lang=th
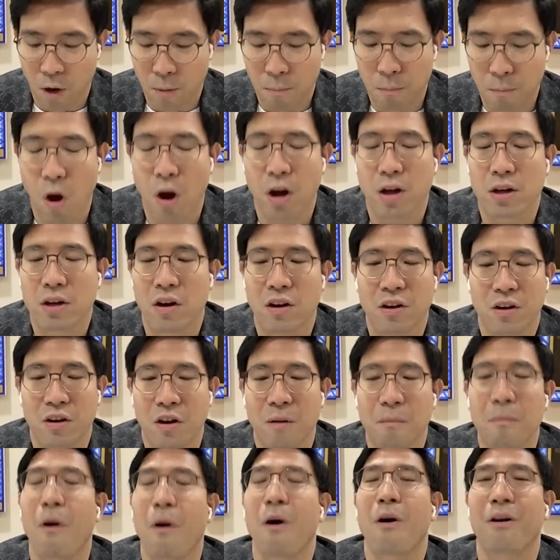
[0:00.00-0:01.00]
ดอทพอตก็
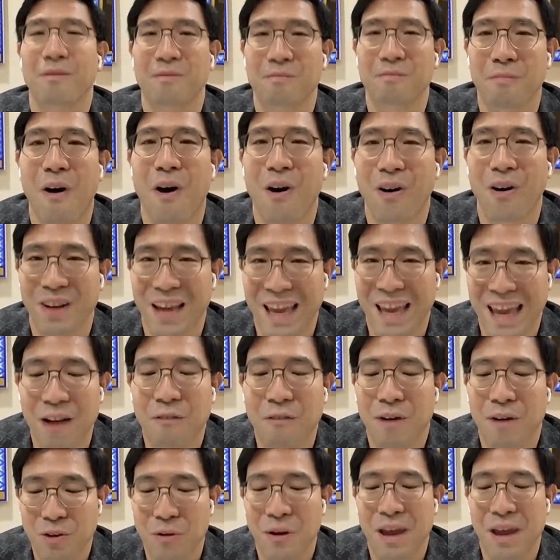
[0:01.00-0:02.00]
ก็บอกบอกเอ
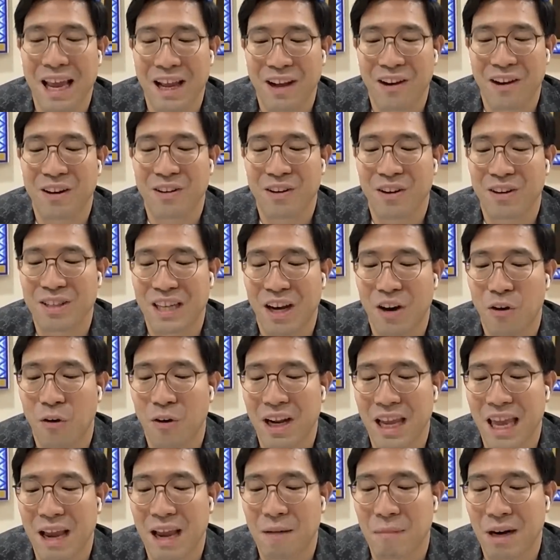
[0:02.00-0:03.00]
งว่าตัวเองก็ก็จะล
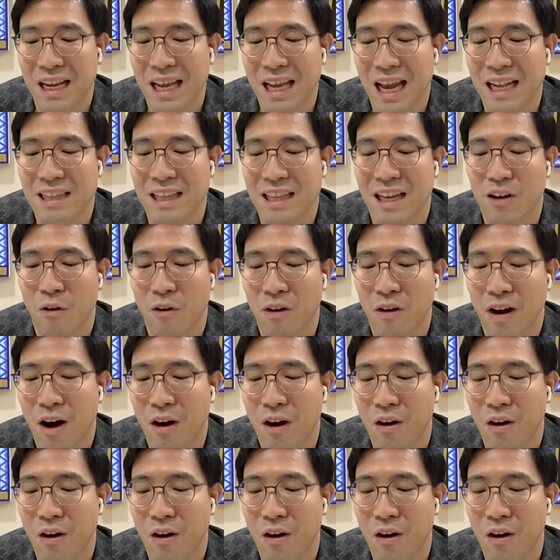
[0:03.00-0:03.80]
ดเองเหมือนกันแต่ของ